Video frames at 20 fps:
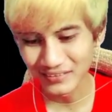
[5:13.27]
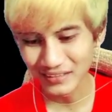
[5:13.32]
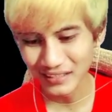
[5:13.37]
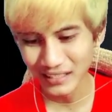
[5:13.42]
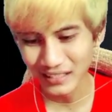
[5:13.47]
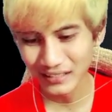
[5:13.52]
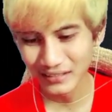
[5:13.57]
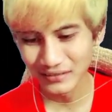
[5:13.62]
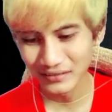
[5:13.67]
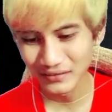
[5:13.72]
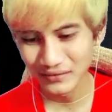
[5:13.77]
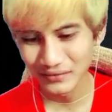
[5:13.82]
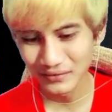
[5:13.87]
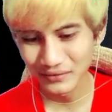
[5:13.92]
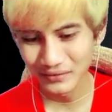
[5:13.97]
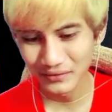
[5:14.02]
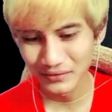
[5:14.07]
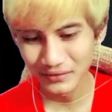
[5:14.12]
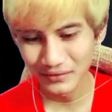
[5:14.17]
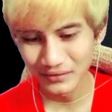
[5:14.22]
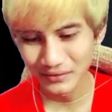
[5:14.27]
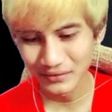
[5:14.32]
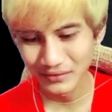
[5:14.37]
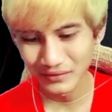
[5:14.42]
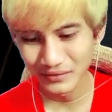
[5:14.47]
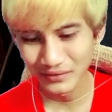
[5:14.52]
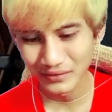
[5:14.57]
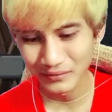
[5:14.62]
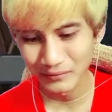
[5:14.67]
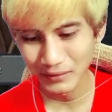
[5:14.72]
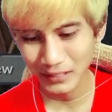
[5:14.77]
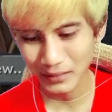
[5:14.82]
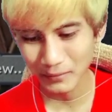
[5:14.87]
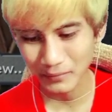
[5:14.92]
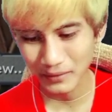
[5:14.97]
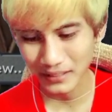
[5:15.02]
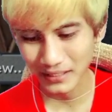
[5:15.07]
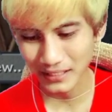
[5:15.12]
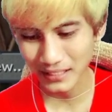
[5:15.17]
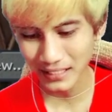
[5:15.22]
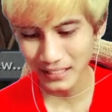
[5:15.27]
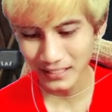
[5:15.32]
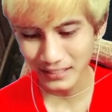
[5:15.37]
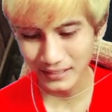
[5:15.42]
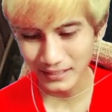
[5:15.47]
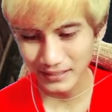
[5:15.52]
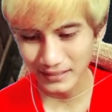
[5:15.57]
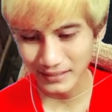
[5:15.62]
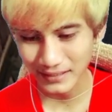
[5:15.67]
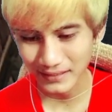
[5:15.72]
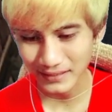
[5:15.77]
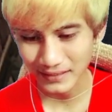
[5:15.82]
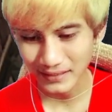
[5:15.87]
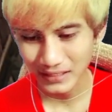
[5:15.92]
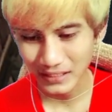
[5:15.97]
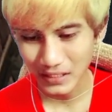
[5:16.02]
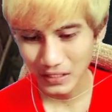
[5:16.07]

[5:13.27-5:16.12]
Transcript: Aduh, barbar kali ini.